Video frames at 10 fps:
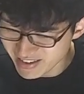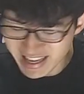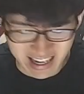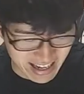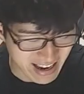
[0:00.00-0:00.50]
映
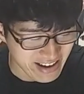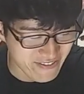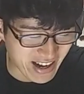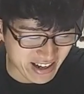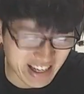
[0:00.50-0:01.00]
画ね、
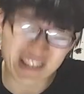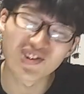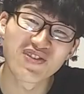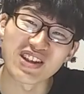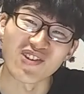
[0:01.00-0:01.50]
まあ、あの劇場
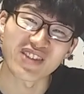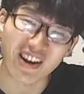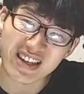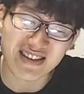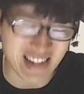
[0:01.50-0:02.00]
で見るのも
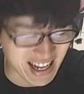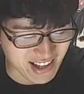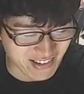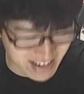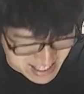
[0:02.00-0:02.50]
楽しみだなと
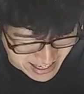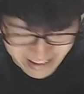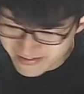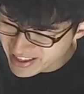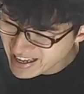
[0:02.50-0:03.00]
思います。はい。
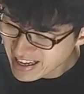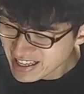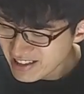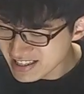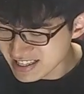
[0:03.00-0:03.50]

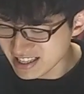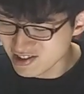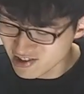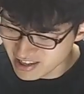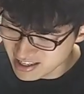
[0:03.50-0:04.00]
では、続いて
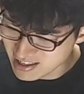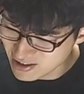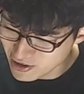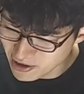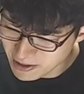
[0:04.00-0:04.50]
14位です。
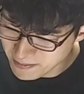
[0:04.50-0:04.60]
14位。